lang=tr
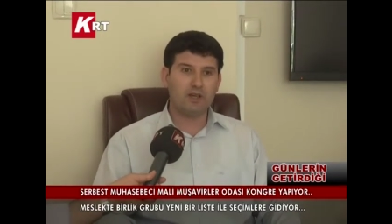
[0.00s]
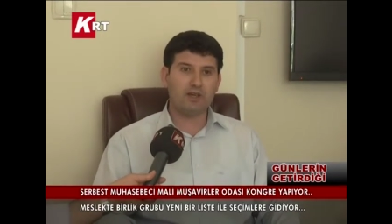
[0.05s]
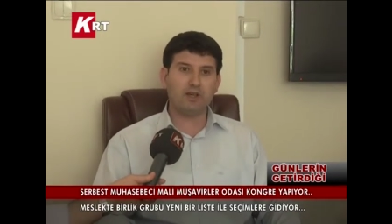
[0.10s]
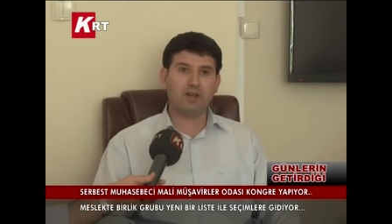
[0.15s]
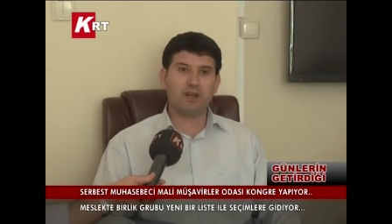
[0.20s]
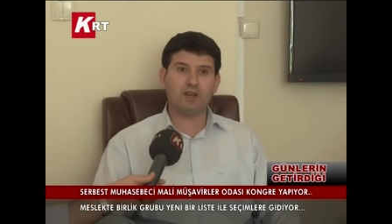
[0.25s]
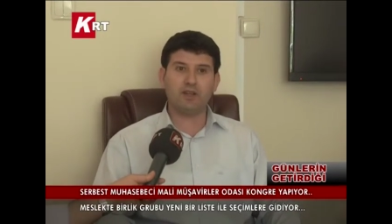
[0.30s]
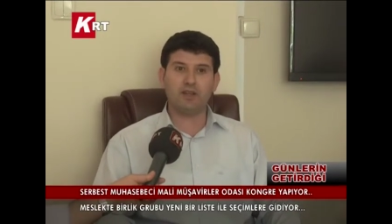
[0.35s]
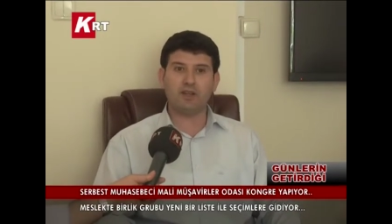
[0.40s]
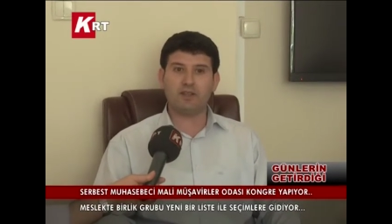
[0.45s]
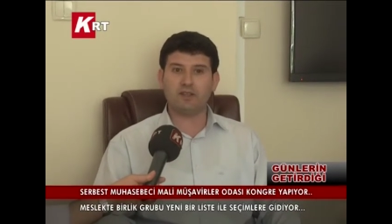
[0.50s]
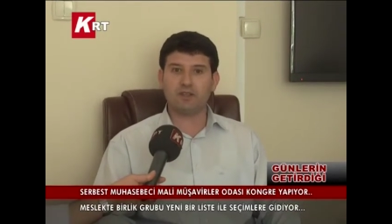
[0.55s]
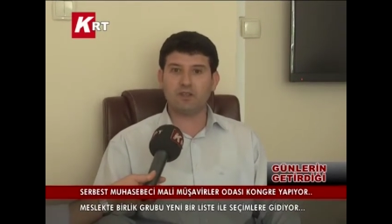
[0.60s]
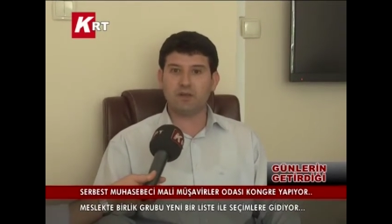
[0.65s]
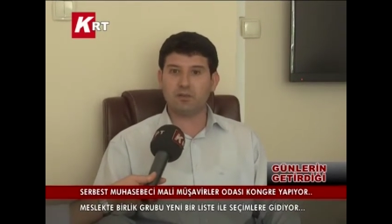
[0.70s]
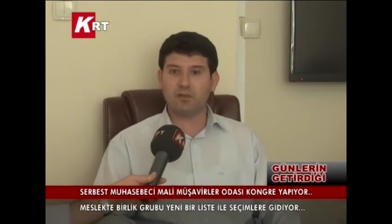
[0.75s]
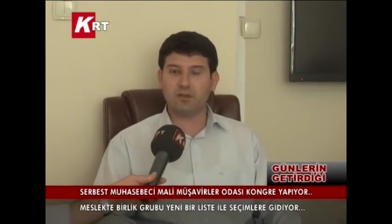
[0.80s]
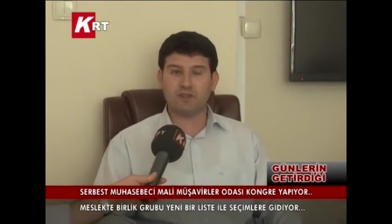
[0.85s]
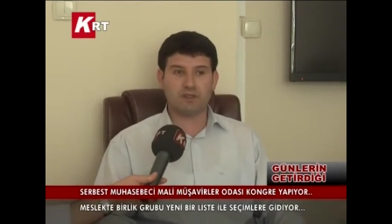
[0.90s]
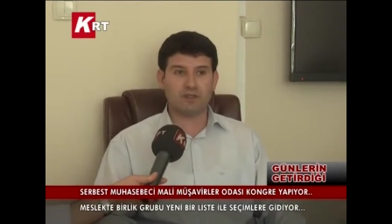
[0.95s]
Yine
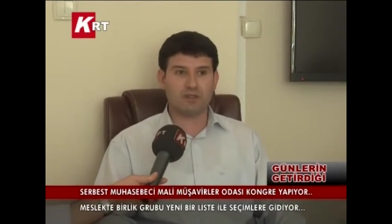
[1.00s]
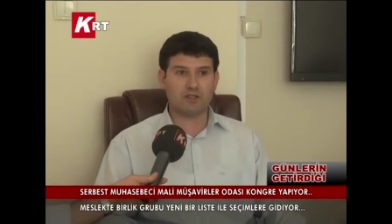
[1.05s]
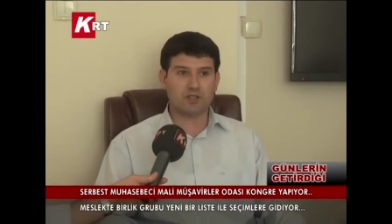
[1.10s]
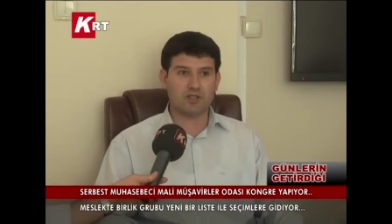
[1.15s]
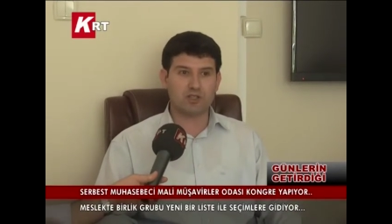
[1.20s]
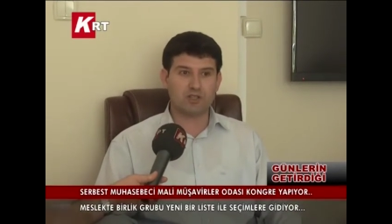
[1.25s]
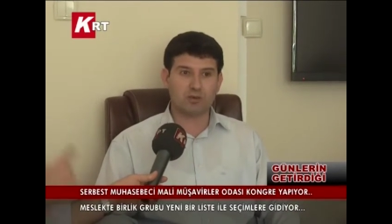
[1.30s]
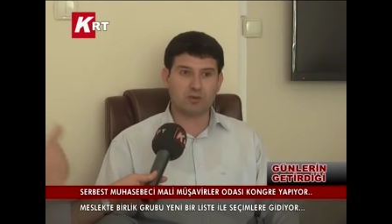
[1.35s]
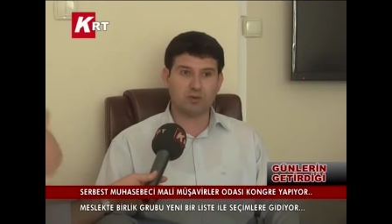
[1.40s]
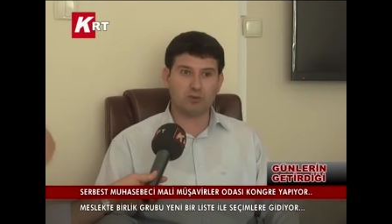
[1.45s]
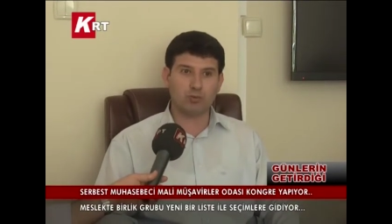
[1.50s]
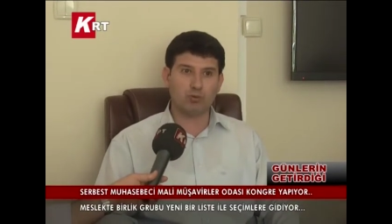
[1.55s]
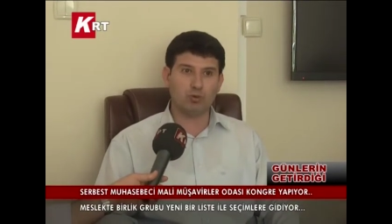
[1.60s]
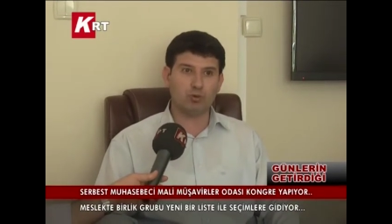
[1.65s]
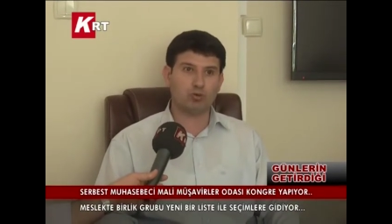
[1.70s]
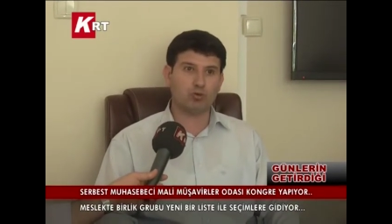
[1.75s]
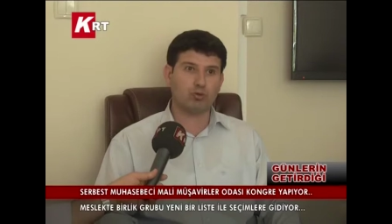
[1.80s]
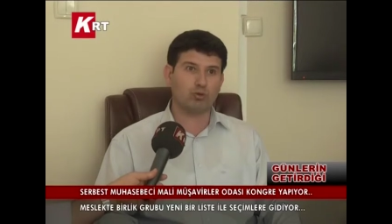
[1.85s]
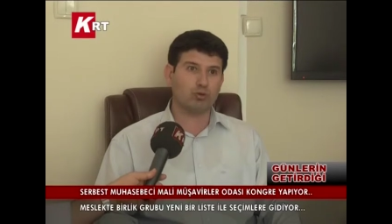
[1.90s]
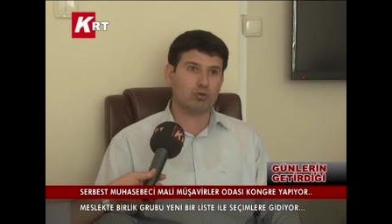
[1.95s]
ayrıyetten meslektaşlarımızın
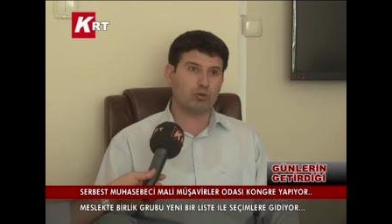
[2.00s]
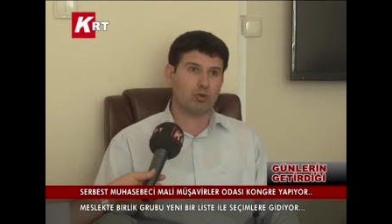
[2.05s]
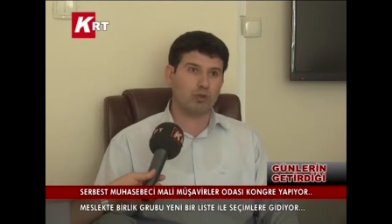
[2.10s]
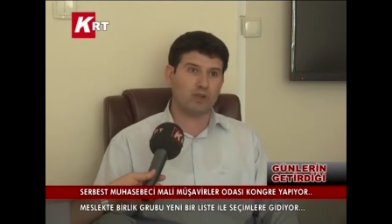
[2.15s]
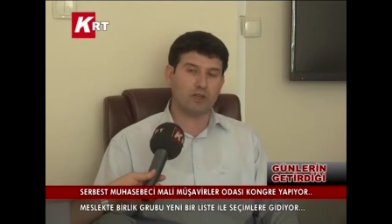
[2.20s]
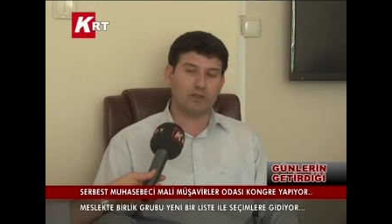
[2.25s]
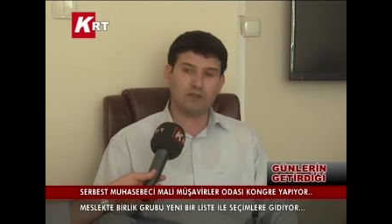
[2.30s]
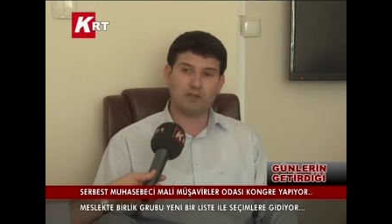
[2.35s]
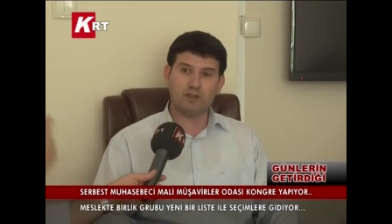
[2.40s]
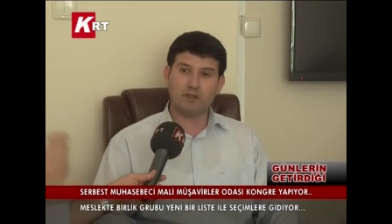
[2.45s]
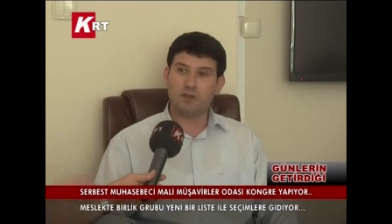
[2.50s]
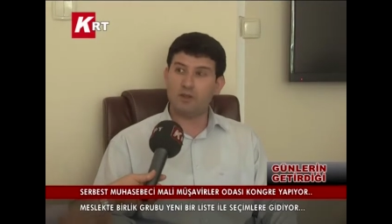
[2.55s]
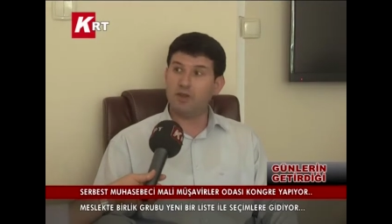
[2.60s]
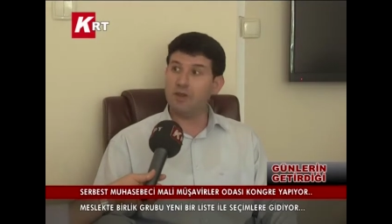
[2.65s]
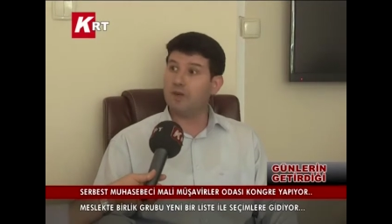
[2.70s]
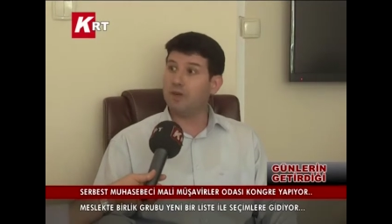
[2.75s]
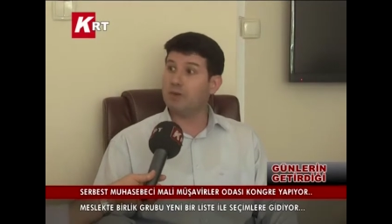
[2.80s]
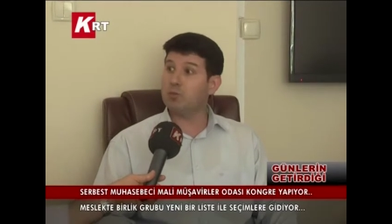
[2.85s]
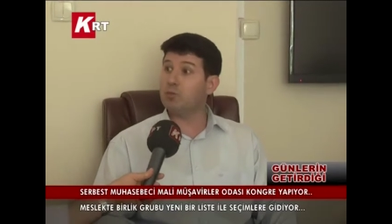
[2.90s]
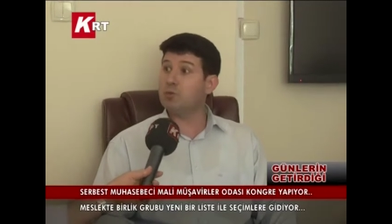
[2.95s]
büyük sorunu olan
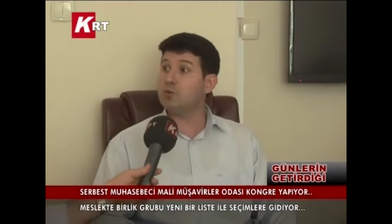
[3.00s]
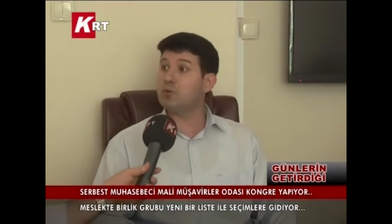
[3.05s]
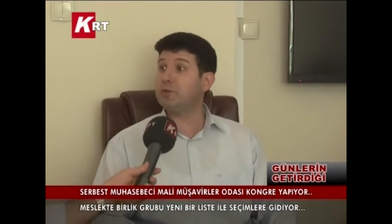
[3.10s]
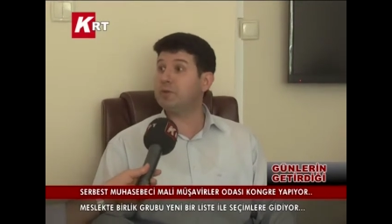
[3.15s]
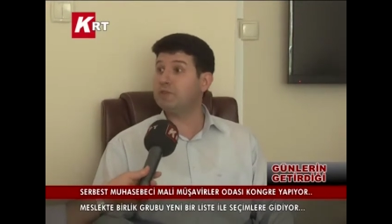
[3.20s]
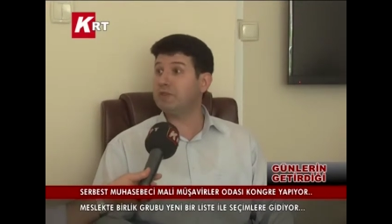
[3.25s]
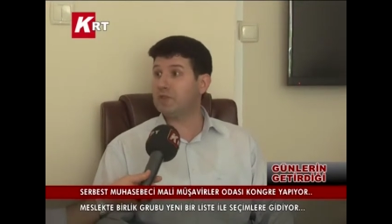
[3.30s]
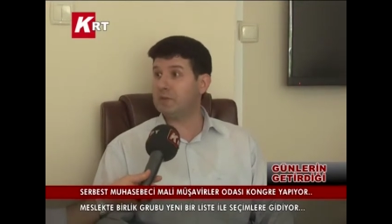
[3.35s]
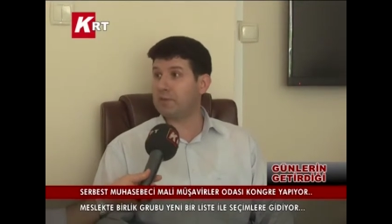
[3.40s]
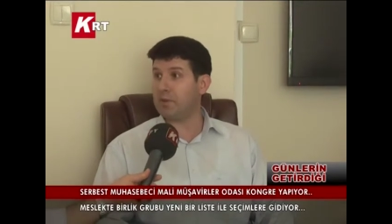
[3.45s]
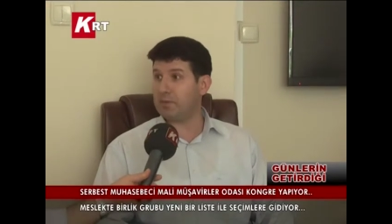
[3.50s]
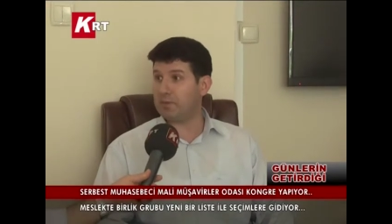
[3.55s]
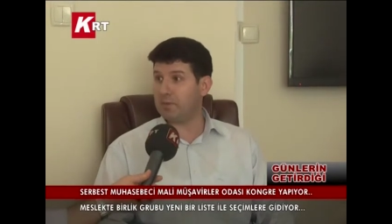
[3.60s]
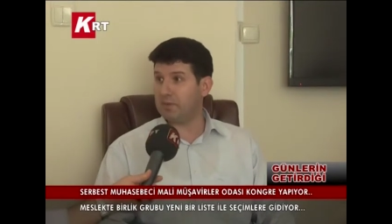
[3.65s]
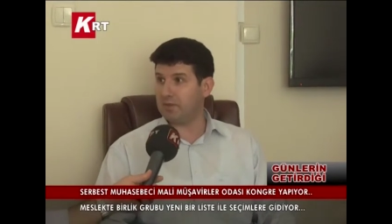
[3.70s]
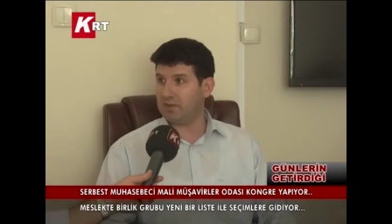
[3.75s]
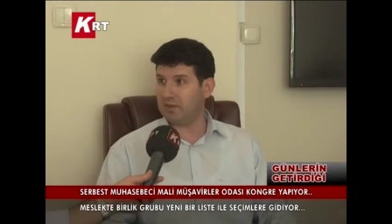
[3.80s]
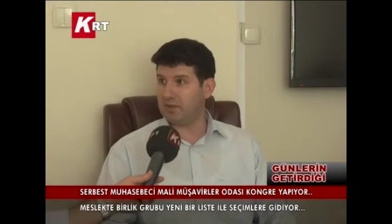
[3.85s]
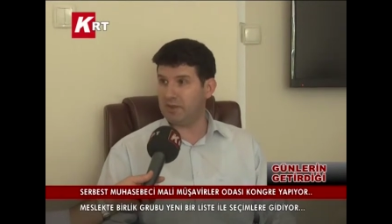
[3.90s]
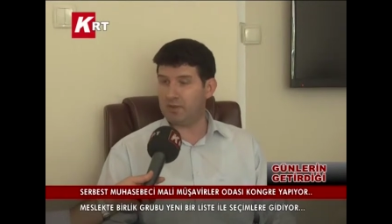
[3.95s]
mücbir sebep
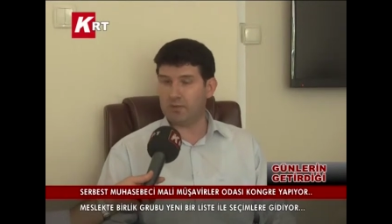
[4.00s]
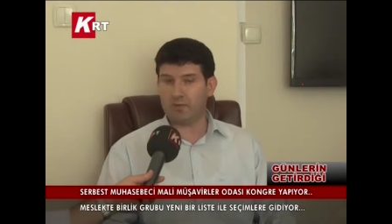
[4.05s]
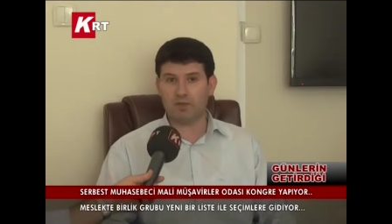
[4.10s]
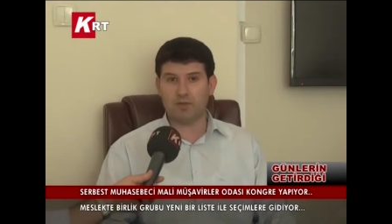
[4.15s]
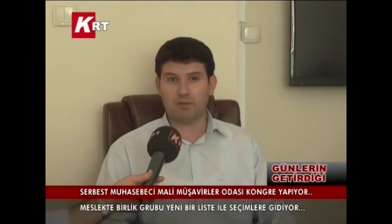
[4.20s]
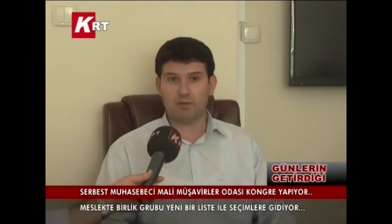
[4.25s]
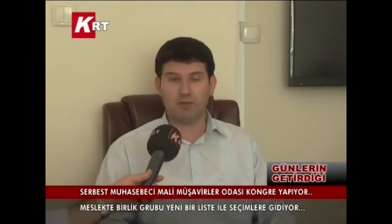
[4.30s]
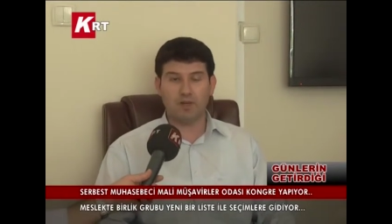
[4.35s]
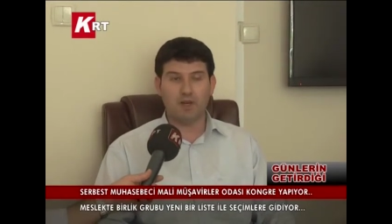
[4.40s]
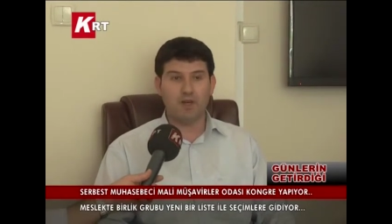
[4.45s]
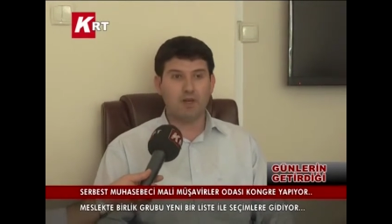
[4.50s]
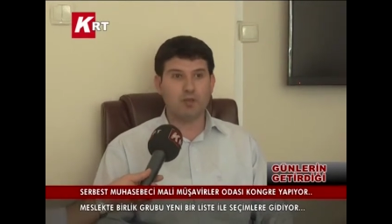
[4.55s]
diyebilirim.